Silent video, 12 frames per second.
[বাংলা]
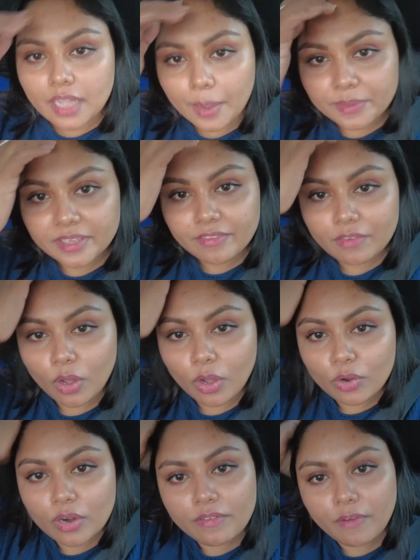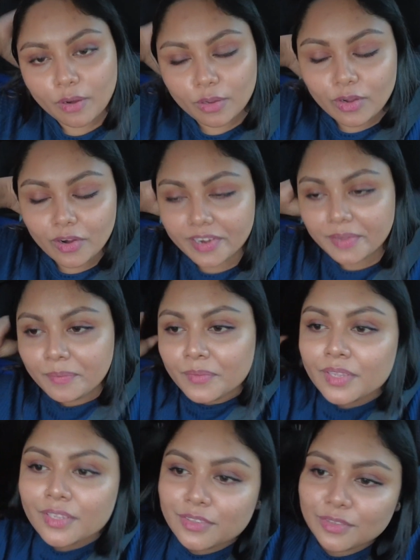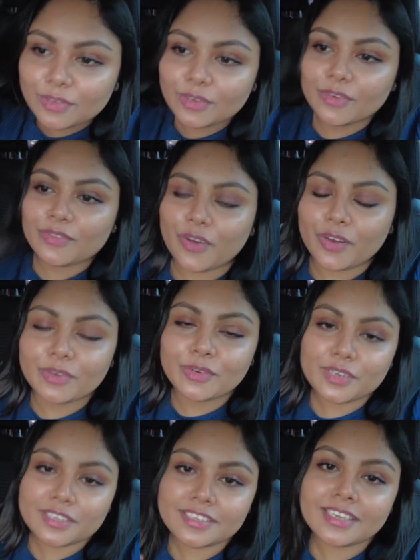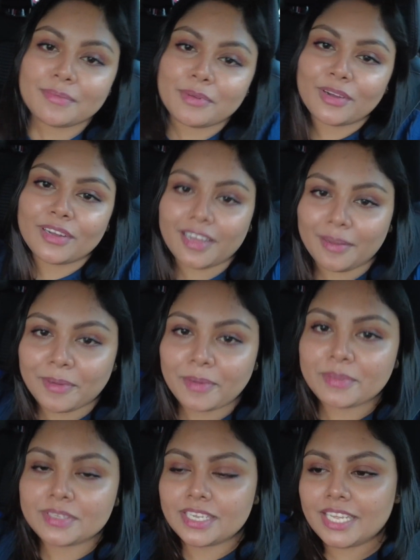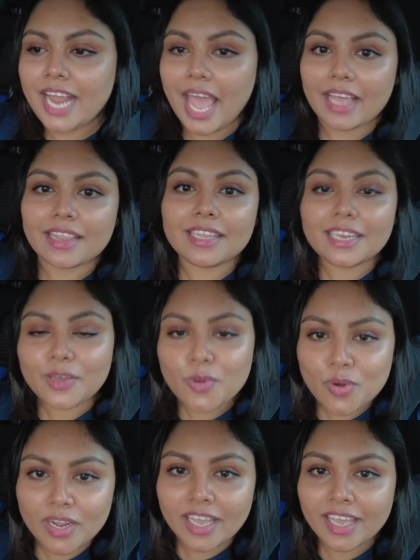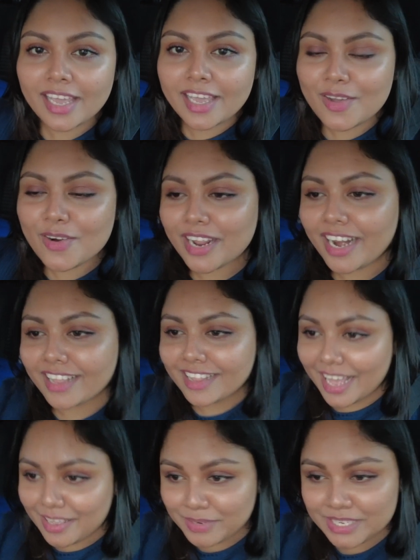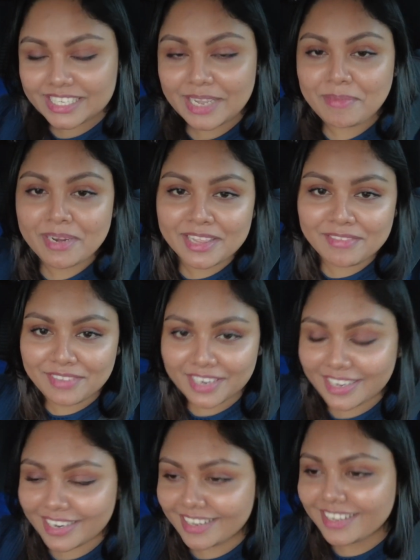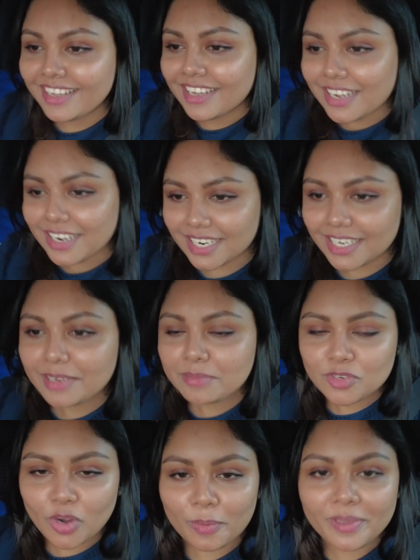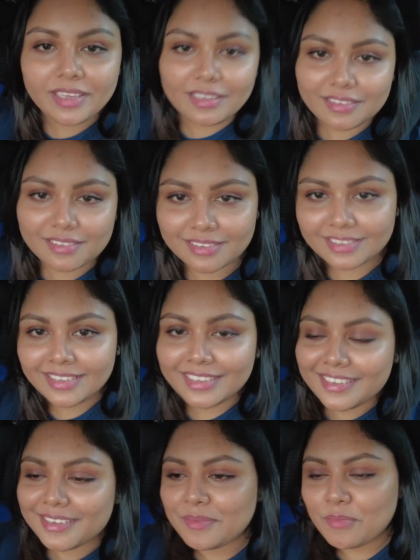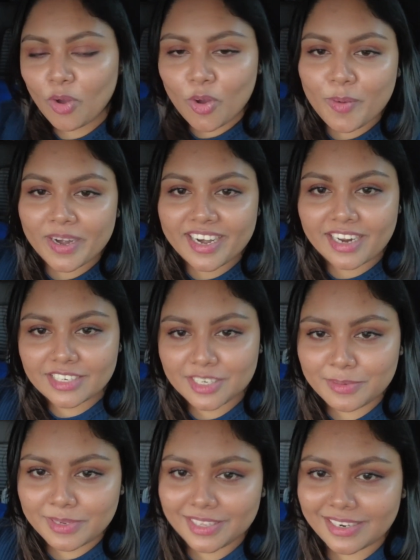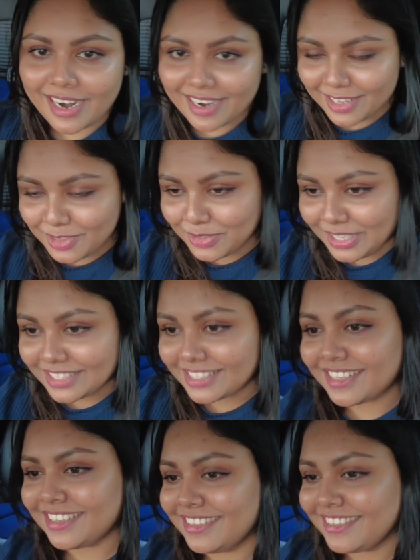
আমাদের ব্লগ ওরা ফলো করে তো ফলো করেছে এবং আমাকে বলছে কিরে একদিনে কুর্গে গিয়ে কী করে আর মানে সেম ডেতে ফিরে এলি হ্যাঁ সবই ভগবানের আশীর্বাদ আর রানা তো আছেই